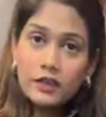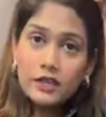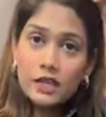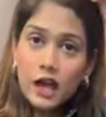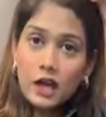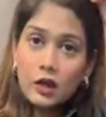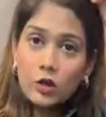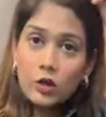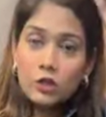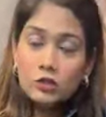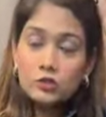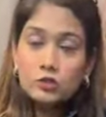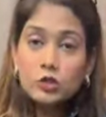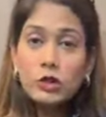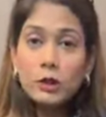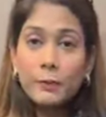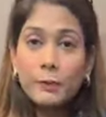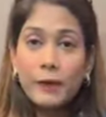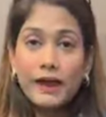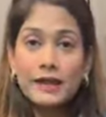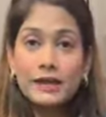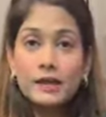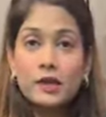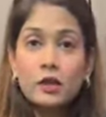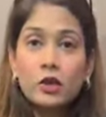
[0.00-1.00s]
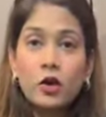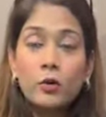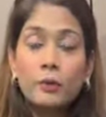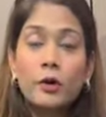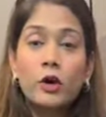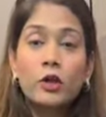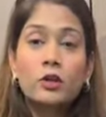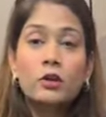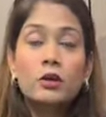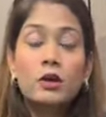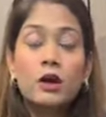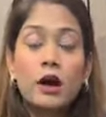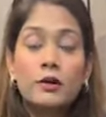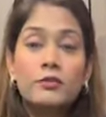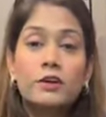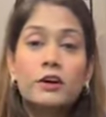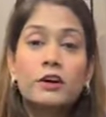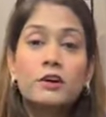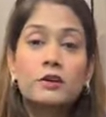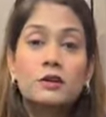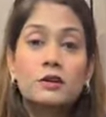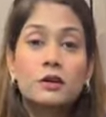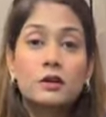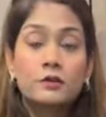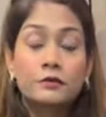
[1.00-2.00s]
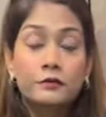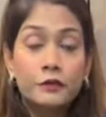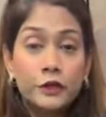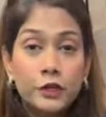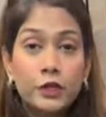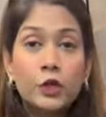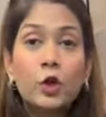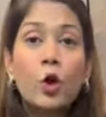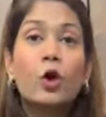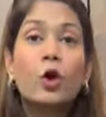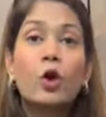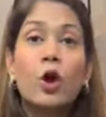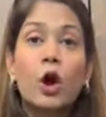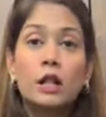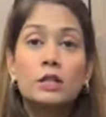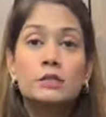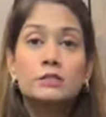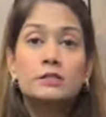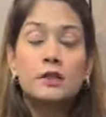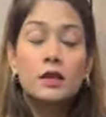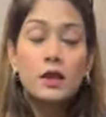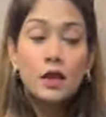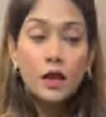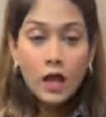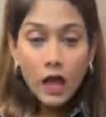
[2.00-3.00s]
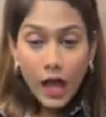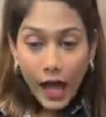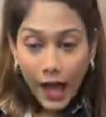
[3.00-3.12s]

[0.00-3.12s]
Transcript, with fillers: वी आर ऑल्सो डिपेंडेंट अपॉन आवर वीडियो कॉल्स